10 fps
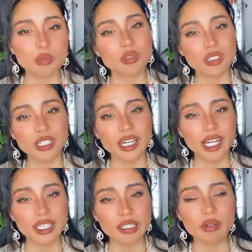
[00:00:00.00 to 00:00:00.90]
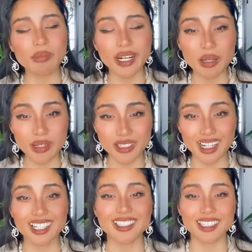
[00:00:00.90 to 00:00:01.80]
向き合い方を学べる
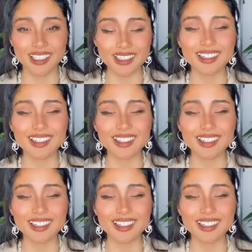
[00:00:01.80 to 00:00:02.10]
感じ